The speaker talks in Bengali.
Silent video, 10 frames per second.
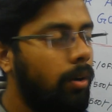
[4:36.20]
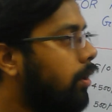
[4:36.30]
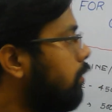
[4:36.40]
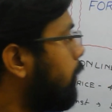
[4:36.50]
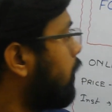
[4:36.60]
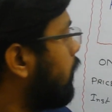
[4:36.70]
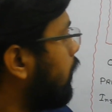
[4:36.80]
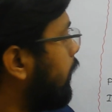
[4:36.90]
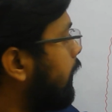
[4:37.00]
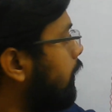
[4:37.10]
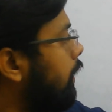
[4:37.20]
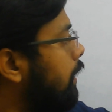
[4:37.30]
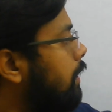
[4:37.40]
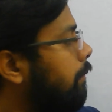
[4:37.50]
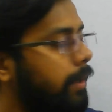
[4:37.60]
অথবা এখানে
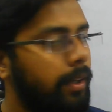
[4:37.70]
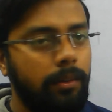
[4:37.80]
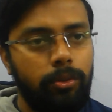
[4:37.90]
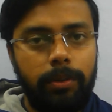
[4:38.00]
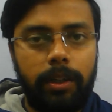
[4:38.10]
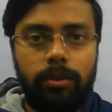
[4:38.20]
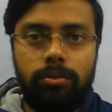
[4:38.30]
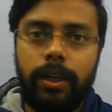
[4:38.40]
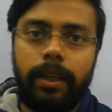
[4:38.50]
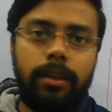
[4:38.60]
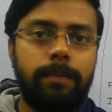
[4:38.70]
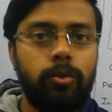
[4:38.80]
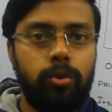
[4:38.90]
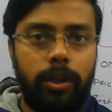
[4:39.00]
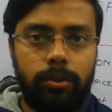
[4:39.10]
এই নাম্বারে তোমরা কিন্তু চাইলে
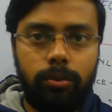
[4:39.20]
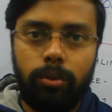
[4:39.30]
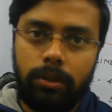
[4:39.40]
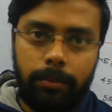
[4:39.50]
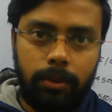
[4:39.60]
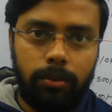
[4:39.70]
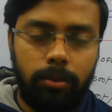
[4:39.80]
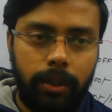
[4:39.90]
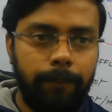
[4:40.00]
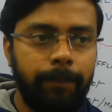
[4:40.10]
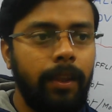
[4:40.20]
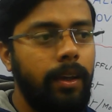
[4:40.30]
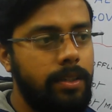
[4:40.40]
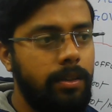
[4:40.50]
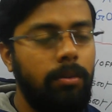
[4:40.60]
যোগাযোগ করতে পারো ওকে
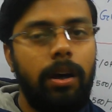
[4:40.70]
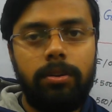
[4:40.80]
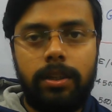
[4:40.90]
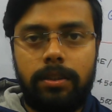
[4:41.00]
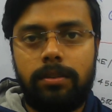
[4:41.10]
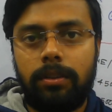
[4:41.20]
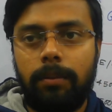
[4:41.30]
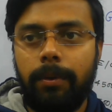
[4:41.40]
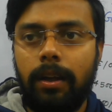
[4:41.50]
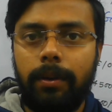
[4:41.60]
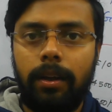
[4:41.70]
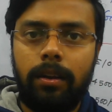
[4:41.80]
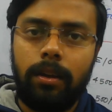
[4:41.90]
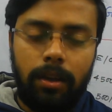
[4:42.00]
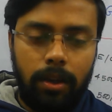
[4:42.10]
এছাড়াও আরও ডিটেলস নাম্বার আমরা
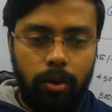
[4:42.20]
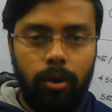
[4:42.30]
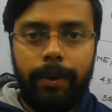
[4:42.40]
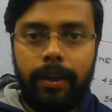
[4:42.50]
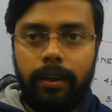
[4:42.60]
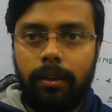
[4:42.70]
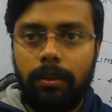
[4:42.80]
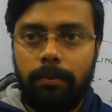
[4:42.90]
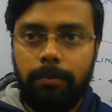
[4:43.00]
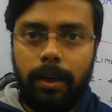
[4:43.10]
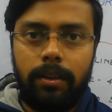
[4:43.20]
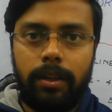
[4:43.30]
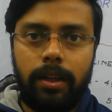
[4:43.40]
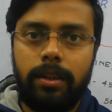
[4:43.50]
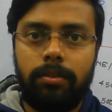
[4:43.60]
কমেন্টে বা
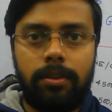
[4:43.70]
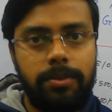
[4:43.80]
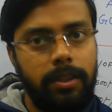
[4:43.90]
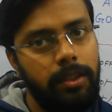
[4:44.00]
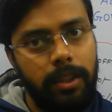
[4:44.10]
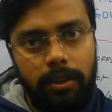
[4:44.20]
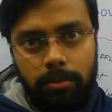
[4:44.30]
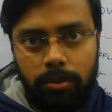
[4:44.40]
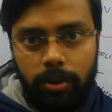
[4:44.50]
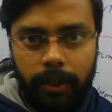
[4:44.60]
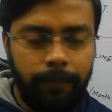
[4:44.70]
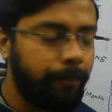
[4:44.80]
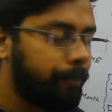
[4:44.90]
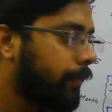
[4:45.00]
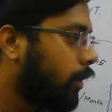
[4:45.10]
এটা ডিসক্রিপশনে দিয়ে দেবো ওকে
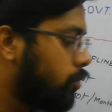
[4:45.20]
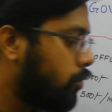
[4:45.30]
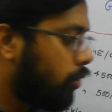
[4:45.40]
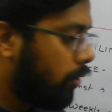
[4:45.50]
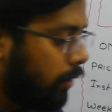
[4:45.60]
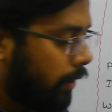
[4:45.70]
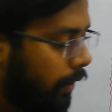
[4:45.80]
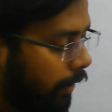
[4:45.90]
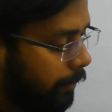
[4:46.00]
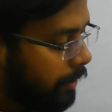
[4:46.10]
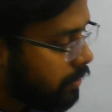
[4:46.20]
তো চলো এবার